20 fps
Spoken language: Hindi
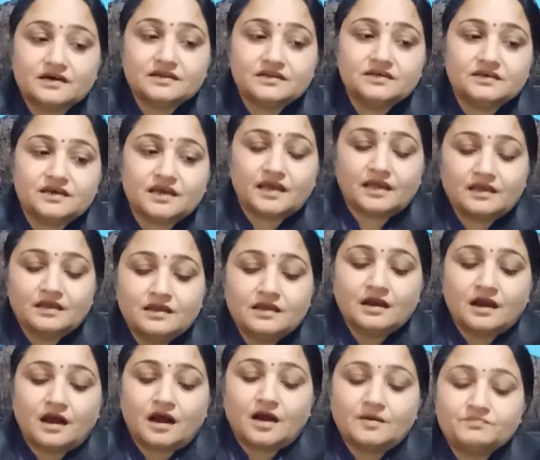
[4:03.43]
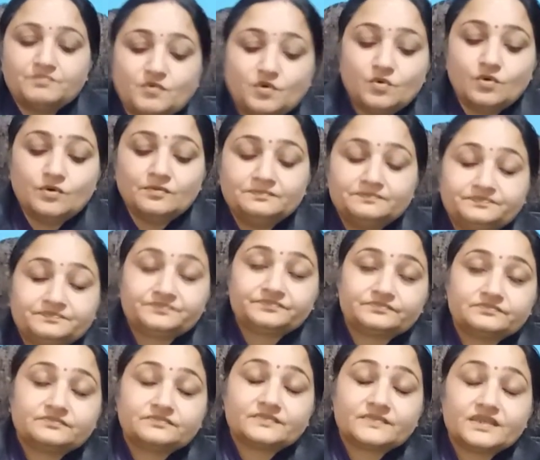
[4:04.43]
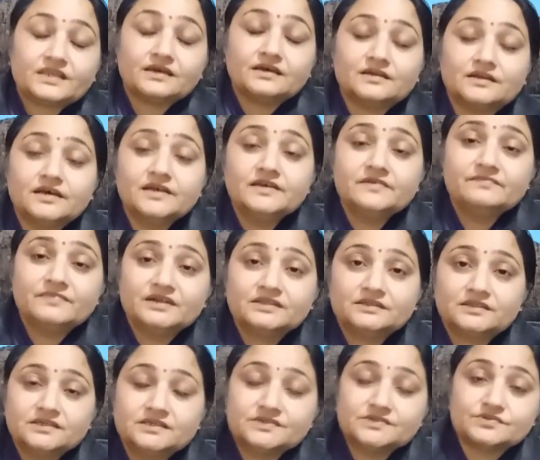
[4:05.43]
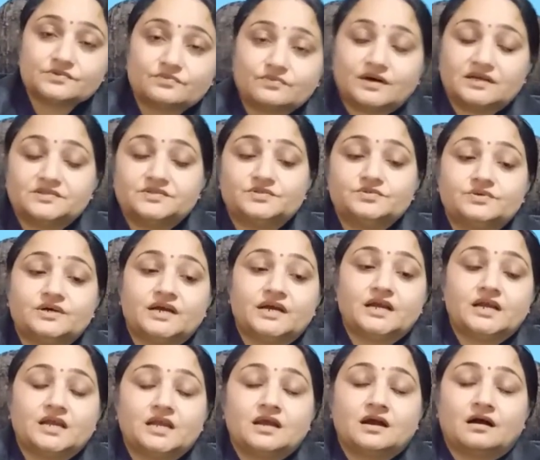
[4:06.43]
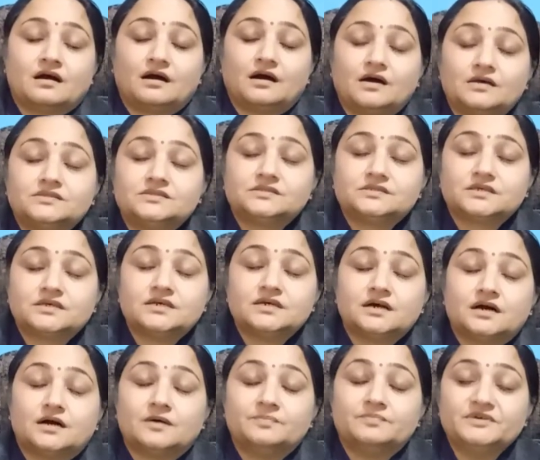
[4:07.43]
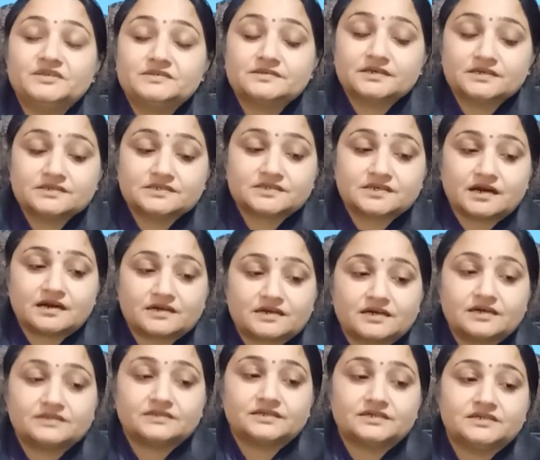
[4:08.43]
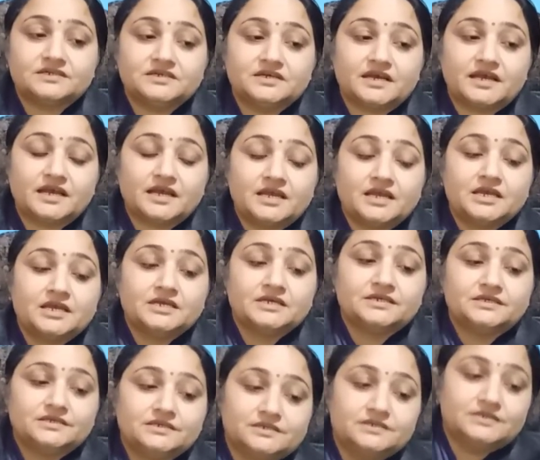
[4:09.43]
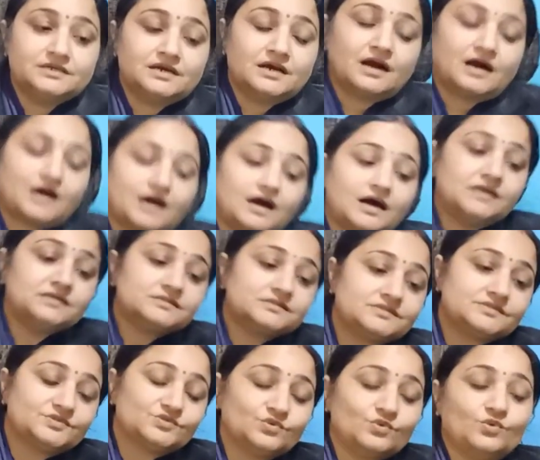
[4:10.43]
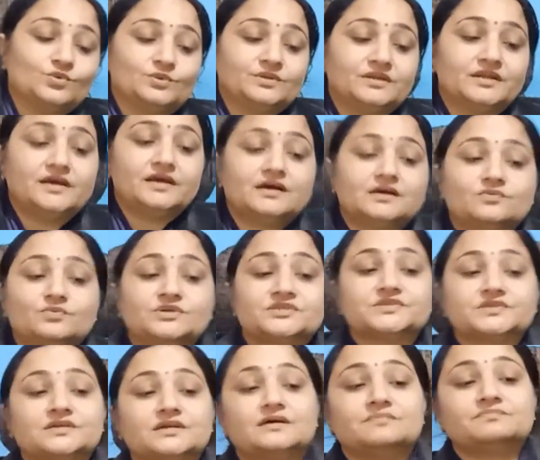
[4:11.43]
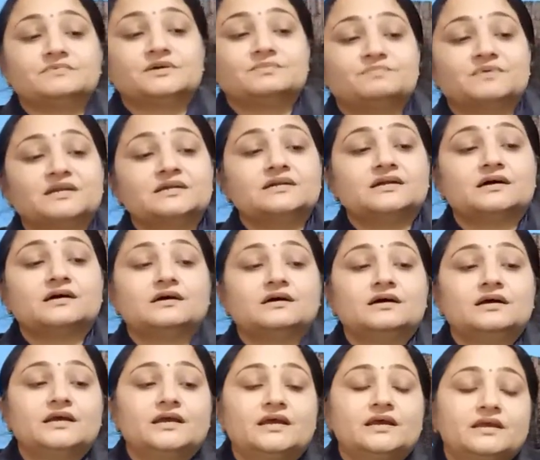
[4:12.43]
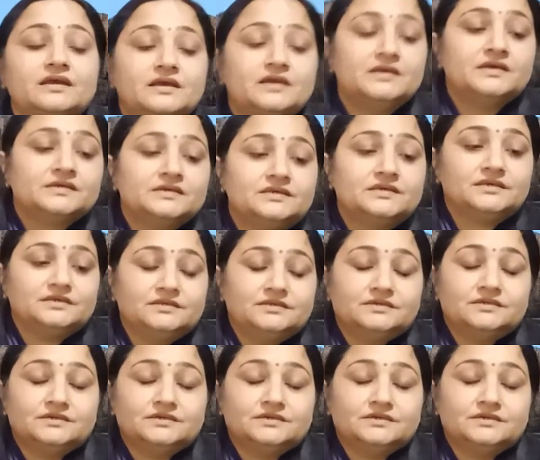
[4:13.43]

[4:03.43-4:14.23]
रखनी है आपको नई भर्ती की शुरुआत जो है आज से अभी से स्टार्ट कर देनी है कि आज जो नया क्वेश्चन आपका बन रहा है कि